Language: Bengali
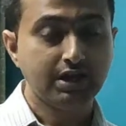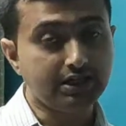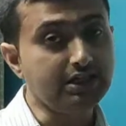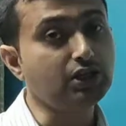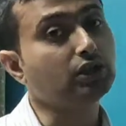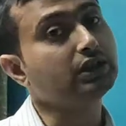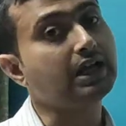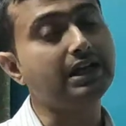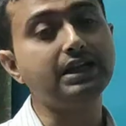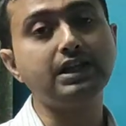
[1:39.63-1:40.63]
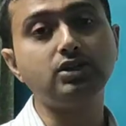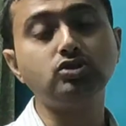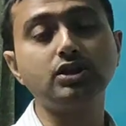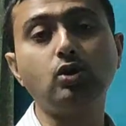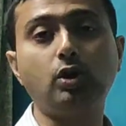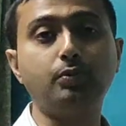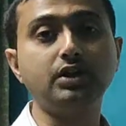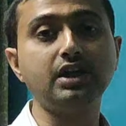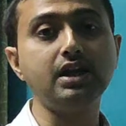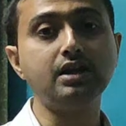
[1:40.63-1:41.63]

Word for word: নীতিকথা না লিখলে কিন্তু সেই গল্পটিকে